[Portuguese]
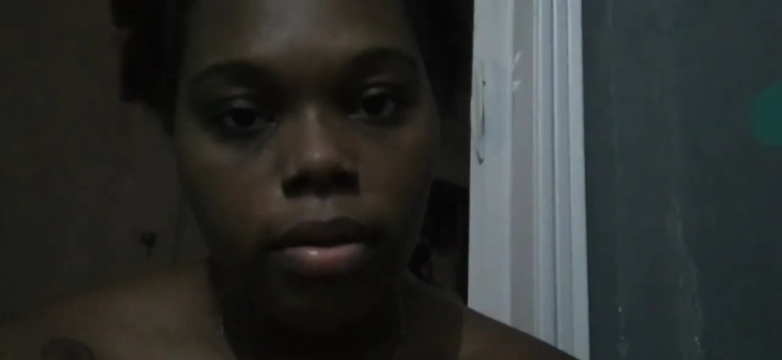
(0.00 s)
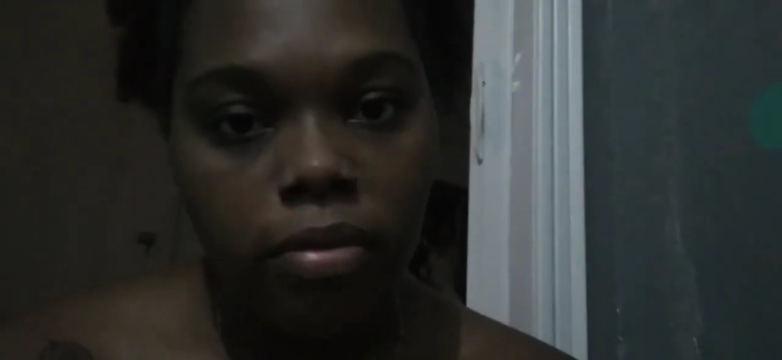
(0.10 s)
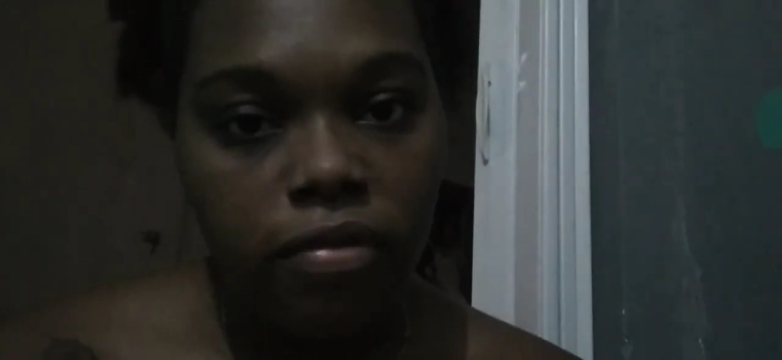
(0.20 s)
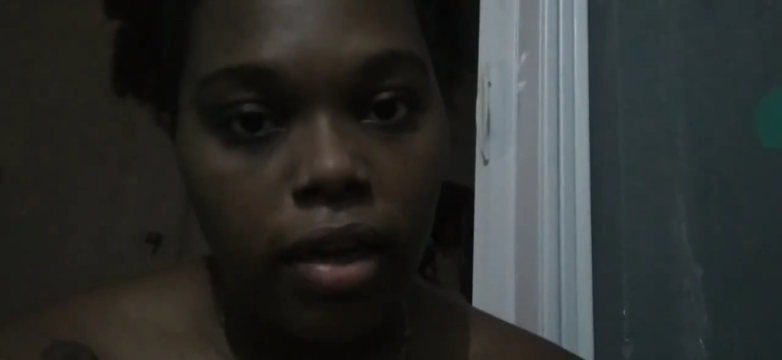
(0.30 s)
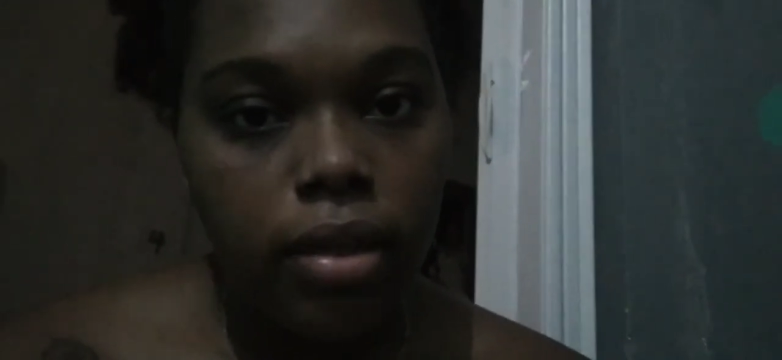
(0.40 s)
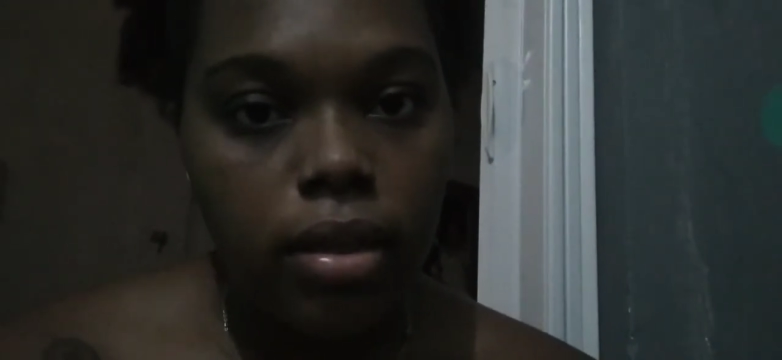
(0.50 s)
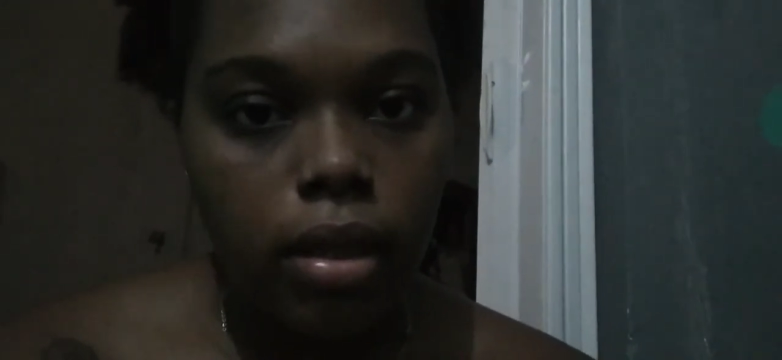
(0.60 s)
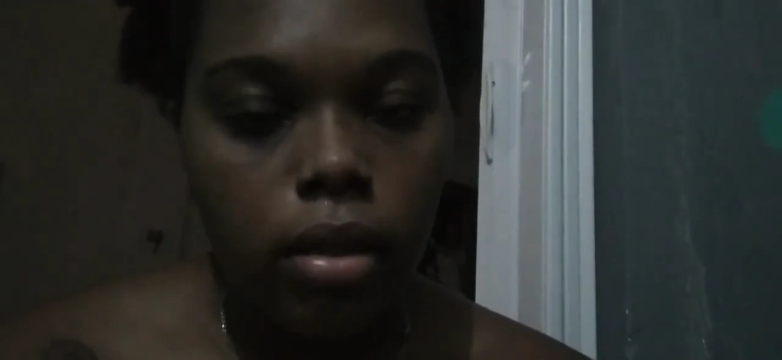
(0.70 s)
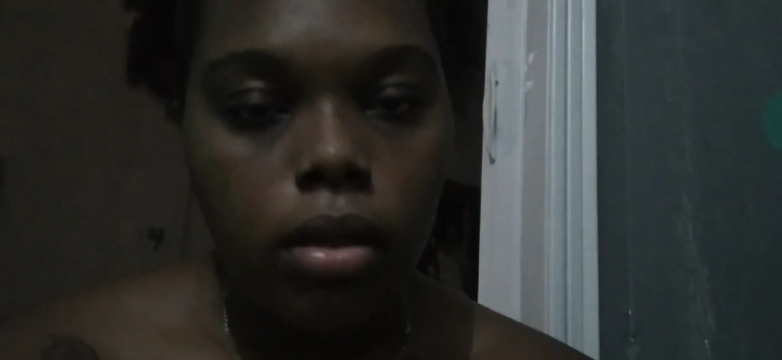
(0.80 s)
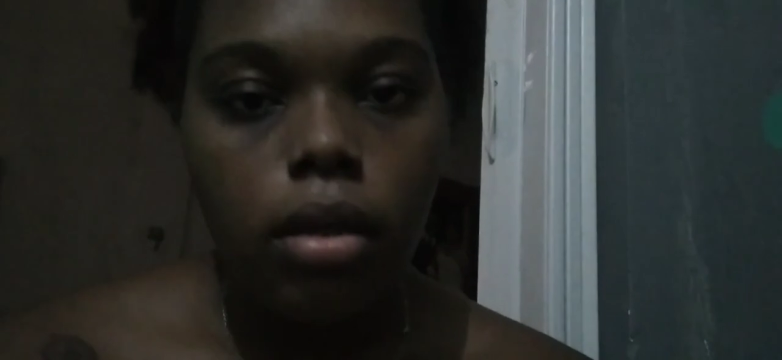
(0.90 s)
mim
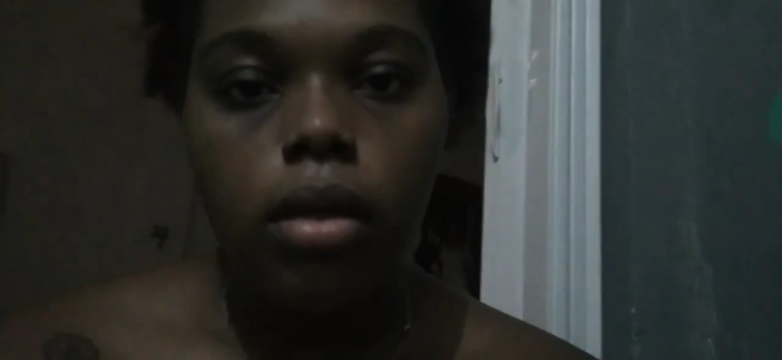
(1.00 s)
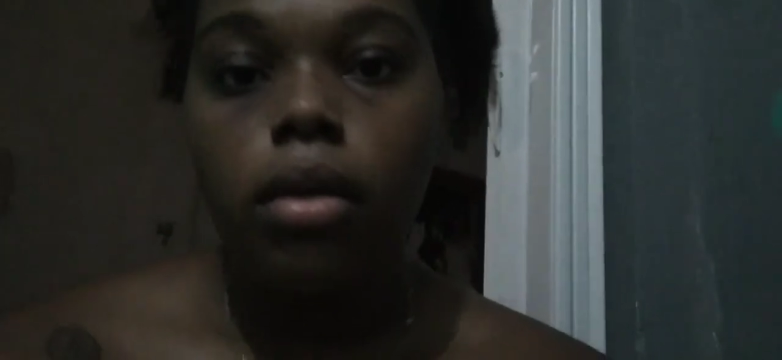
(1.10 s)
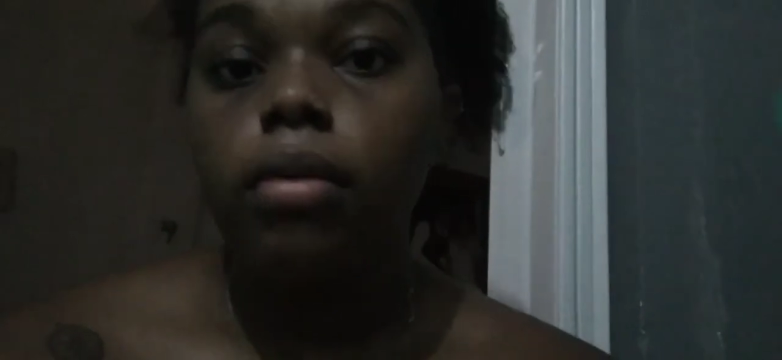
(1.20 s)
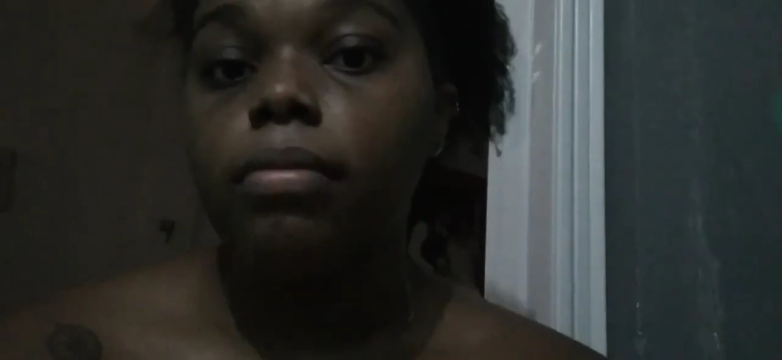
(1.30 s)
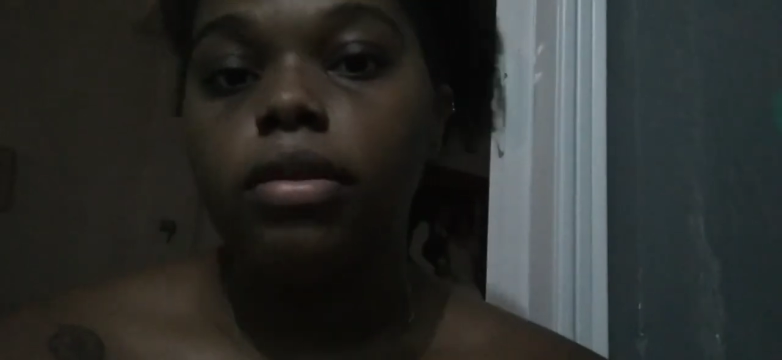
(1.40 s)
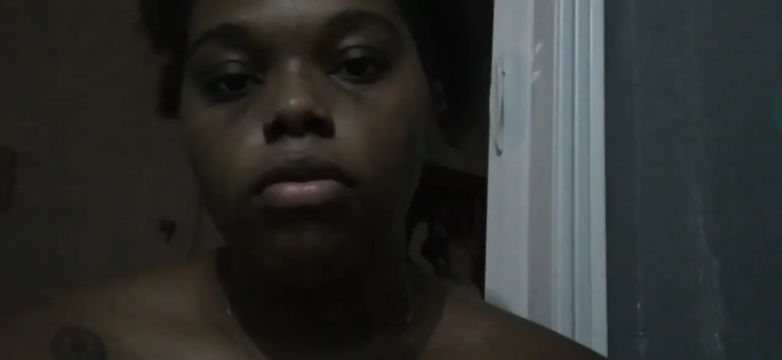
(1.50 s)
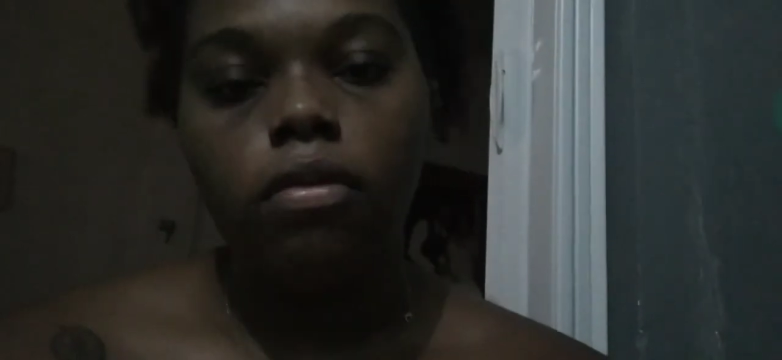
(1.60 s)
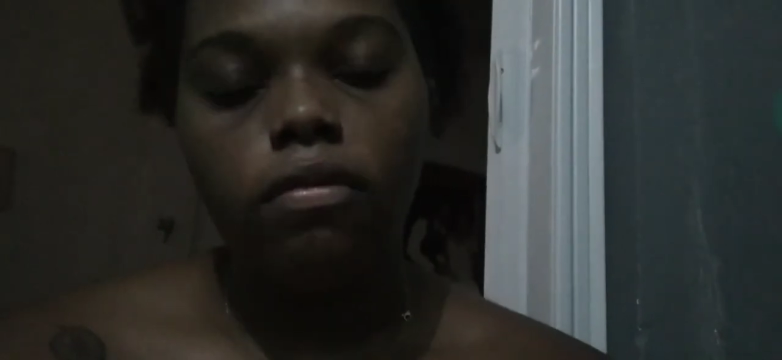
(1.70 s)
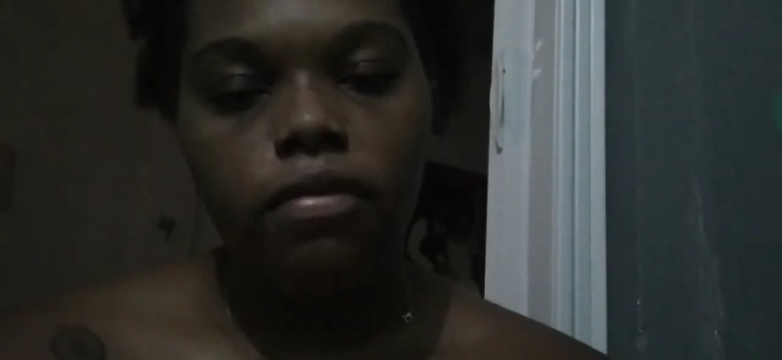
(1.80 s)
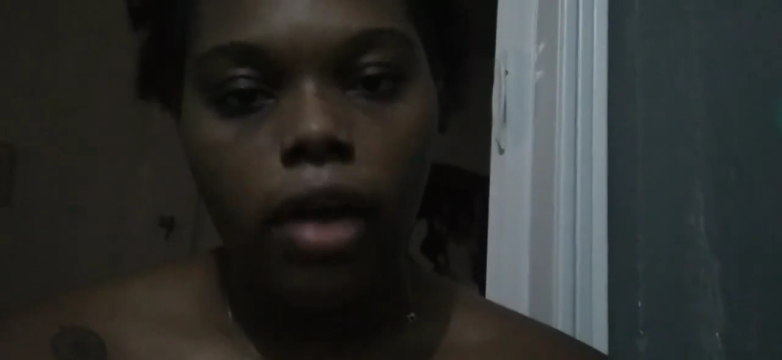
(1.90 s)
fazer, mas eu
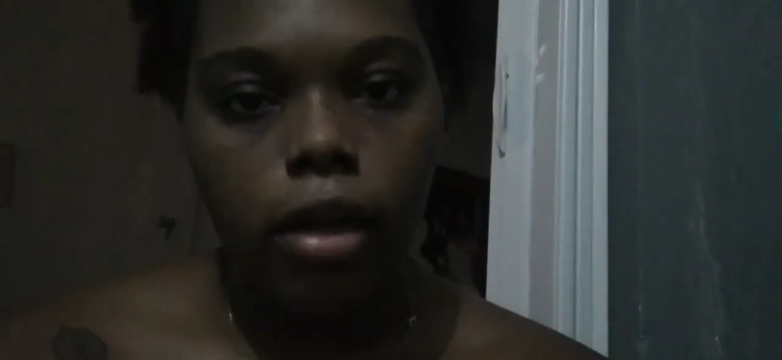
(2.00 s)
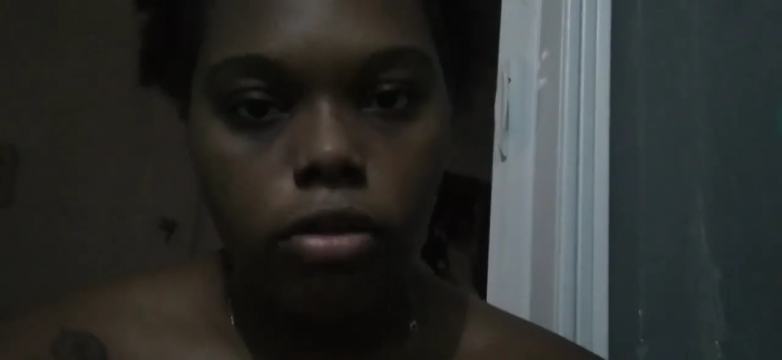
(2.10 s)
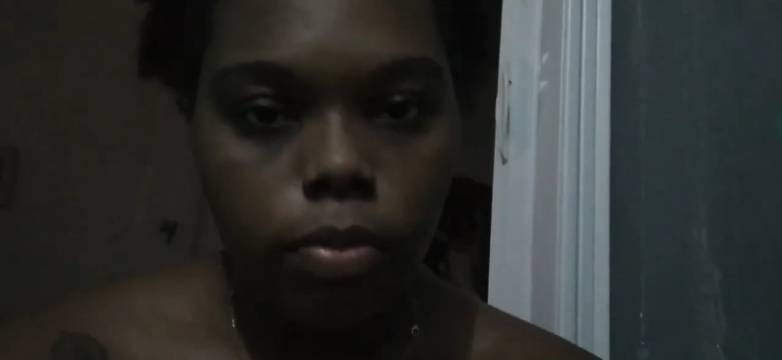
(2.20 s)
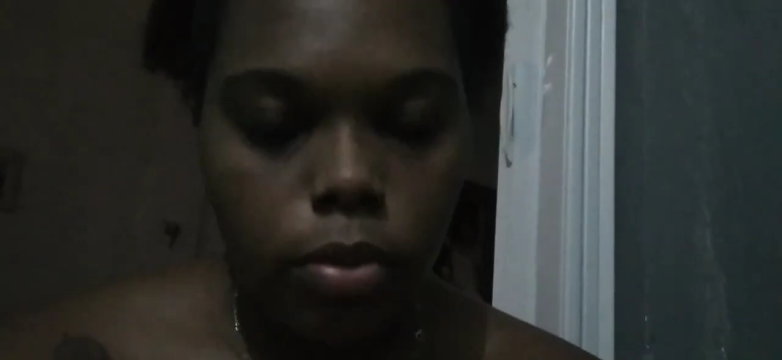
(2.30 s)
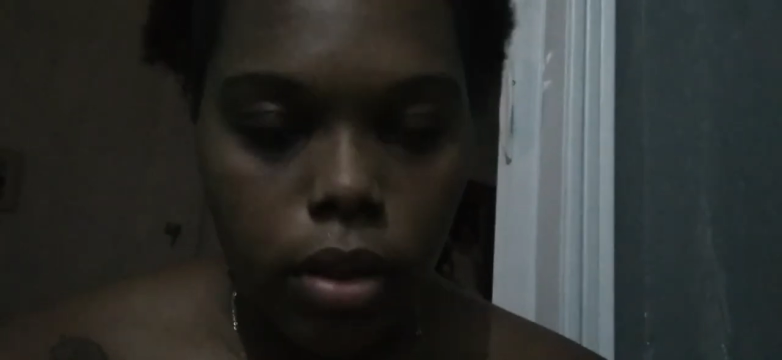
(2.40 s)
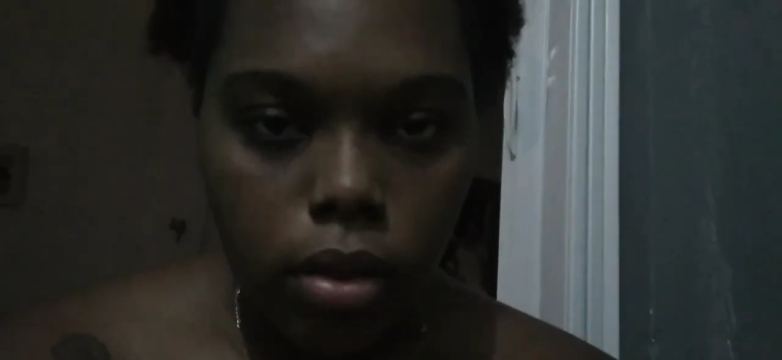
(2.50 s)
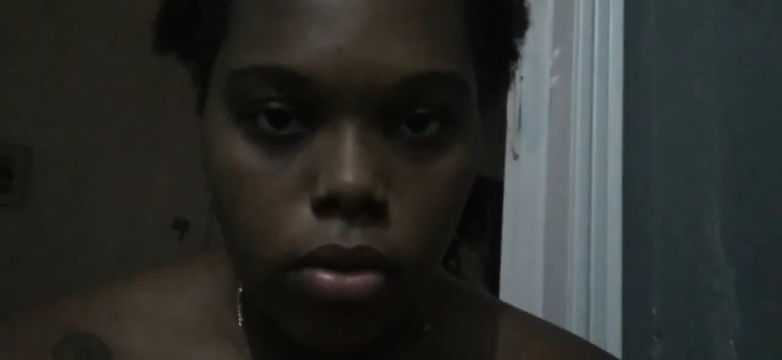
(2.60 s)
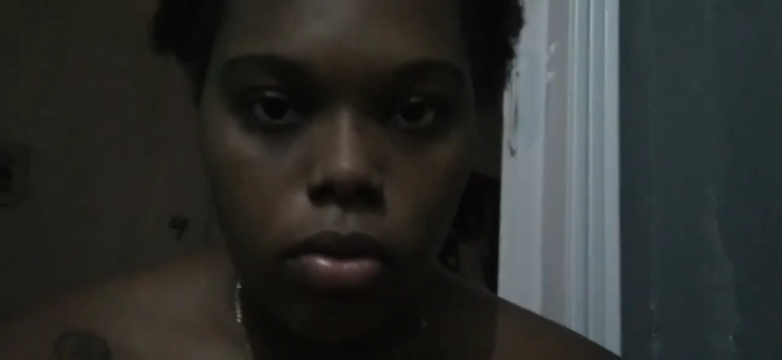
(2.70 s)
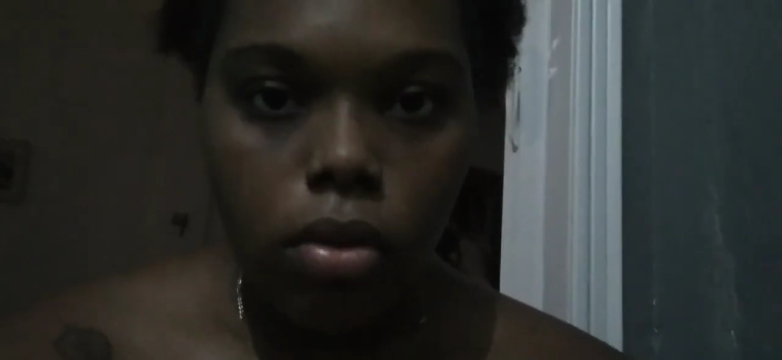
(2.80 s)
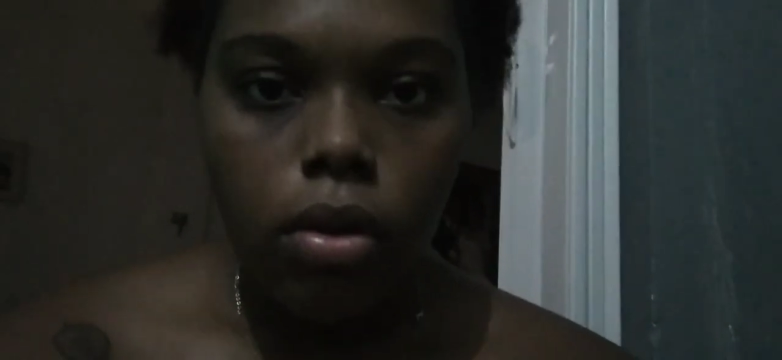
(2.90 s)
não faço por isso.